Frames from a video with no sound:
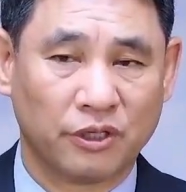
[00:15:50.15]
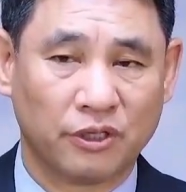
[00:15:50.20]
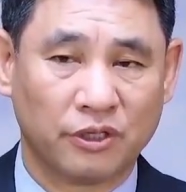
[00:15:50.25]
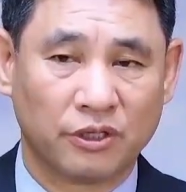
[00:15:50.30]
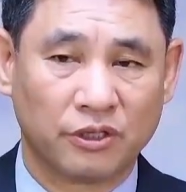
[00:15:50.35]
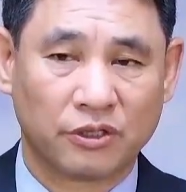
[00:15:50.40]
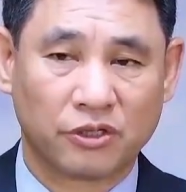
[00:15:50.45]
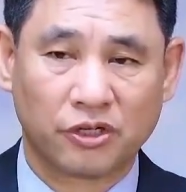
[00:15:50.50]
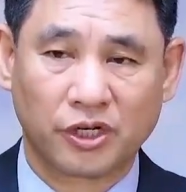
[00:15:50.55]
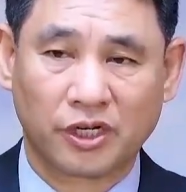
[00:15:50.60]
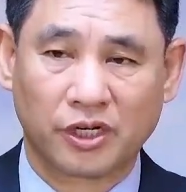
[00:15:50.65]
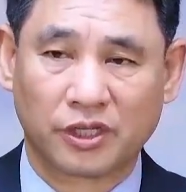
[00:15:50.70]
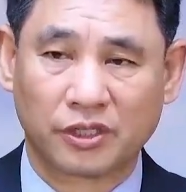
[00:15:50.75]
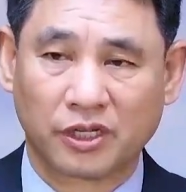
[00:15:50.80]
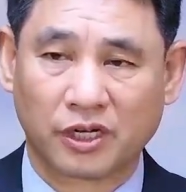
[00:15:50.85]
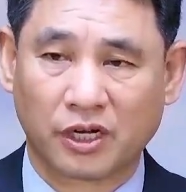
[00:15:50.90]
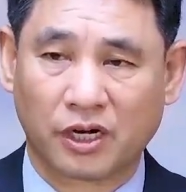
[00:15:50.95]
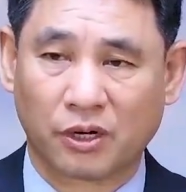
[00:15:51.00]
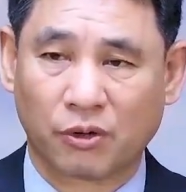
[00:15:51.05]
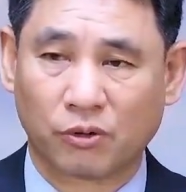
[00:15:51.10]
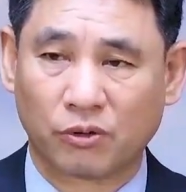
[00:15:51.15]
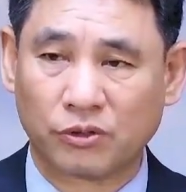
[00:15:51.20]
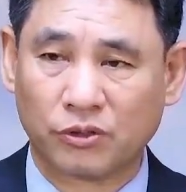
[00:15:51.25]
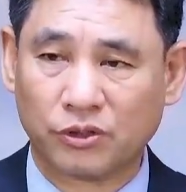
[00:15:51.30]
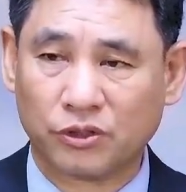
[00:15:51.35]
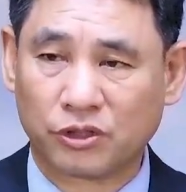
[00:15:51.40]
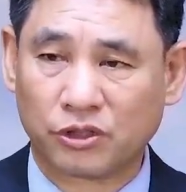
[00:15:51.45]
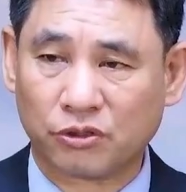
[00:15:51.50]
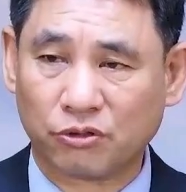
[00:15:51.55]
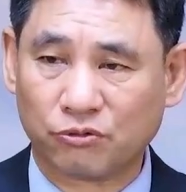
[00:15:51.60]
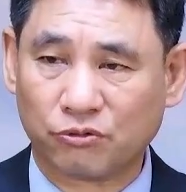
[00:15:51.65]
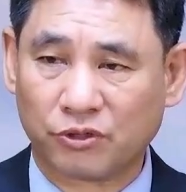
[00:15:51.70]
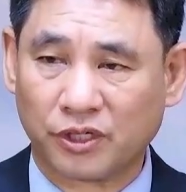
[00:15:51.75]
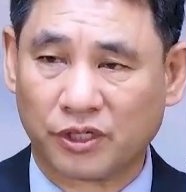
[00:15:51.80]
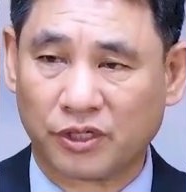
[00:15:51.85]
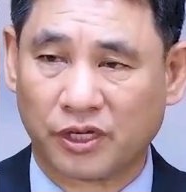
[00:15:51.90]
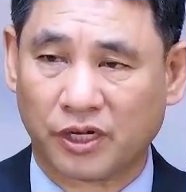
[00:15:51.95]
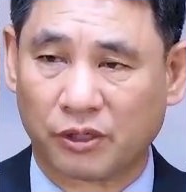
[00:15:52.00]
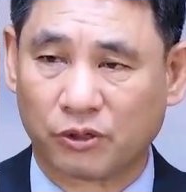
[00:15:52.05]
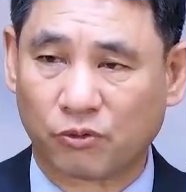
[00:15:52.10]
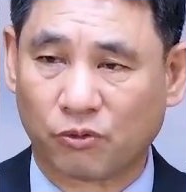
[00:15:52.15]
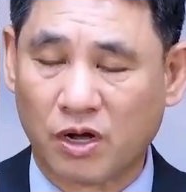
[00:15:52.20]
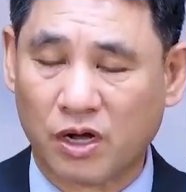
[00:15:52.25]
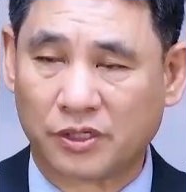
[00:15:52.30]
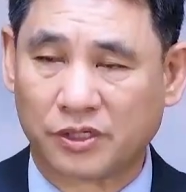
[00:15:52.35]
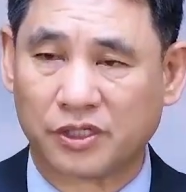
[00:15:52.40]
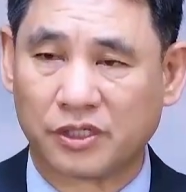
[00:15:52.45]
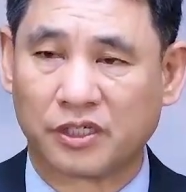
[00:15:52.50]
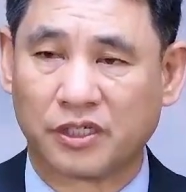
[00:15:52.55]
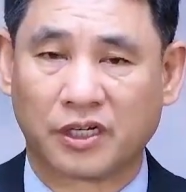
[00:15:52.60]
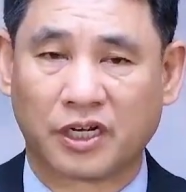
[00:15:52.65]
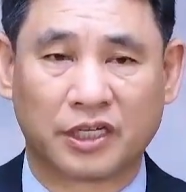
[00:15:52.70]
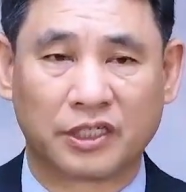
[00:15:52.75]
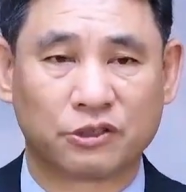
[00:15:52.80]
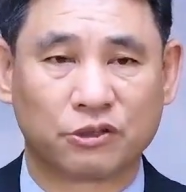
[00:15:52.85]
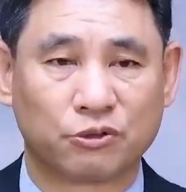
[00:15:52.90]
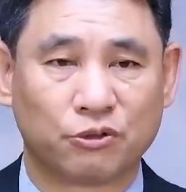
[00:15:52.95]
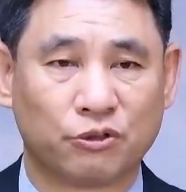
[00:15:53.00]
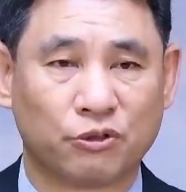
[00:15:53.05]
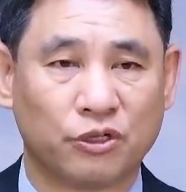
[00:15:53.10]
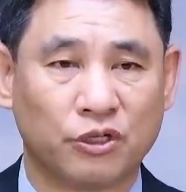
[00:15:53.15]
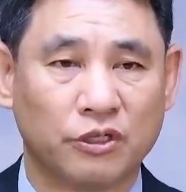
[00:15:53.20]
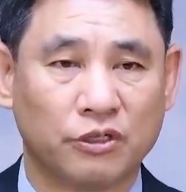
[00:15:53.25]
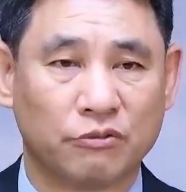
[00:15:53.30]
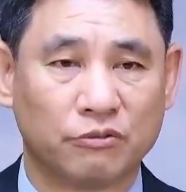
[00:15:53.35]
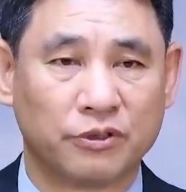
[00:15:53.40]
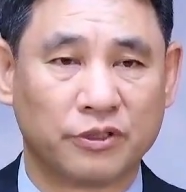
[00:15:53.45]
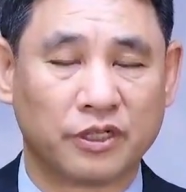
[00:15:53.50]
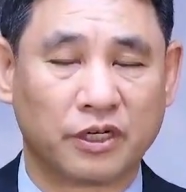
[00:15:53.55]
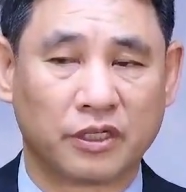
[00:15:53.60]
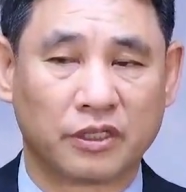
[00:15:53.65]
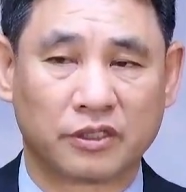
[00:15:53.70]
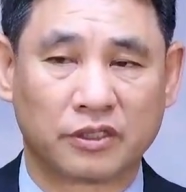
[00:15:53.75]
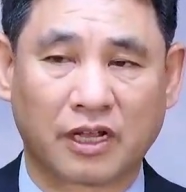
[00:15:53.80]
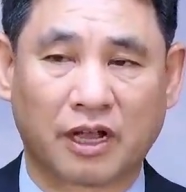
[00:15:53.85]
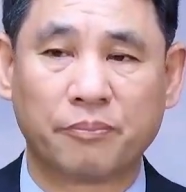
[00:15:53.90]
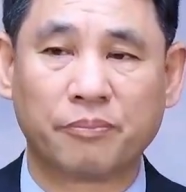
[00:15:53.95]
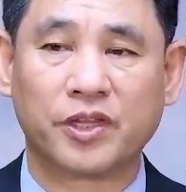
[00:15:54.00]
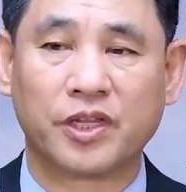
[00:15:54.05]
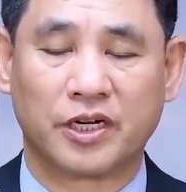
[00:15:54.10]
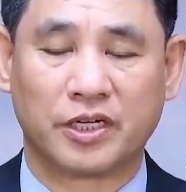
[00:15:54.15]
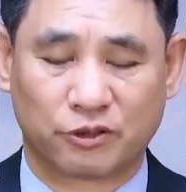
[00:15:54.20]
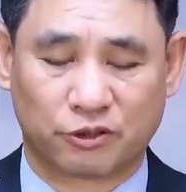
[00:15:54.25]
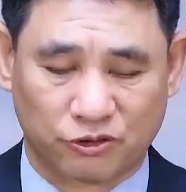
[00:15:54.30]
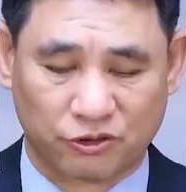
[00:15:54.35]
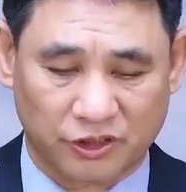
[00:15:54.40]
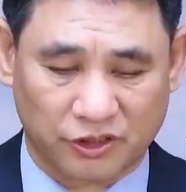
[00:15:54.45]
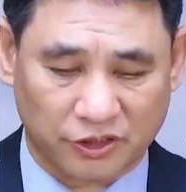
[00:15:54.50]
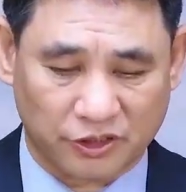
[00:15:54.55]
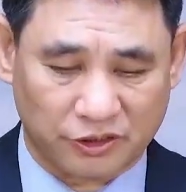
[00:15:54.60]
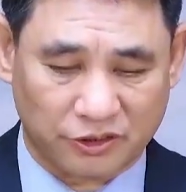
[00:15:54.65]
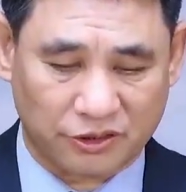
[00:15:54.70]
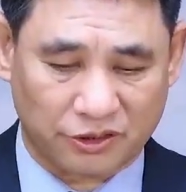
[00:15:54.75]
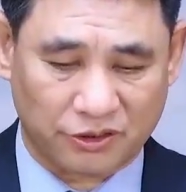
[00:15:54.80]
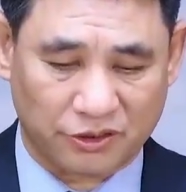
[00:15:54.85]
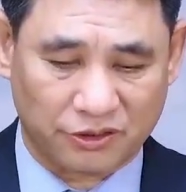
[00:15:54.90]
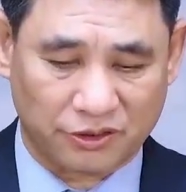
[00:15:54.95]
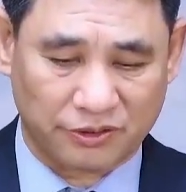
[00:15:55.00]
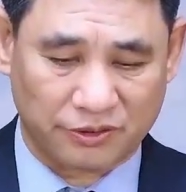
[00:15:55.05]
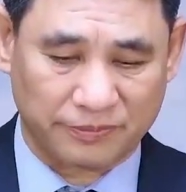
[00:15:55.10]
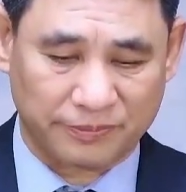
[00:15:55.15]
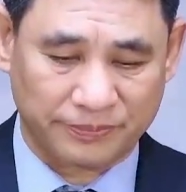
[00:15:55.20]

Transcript: 그래야 내가 이 천국에 대한 확신을 가지고 우리가 담대할 수 있는 거죠.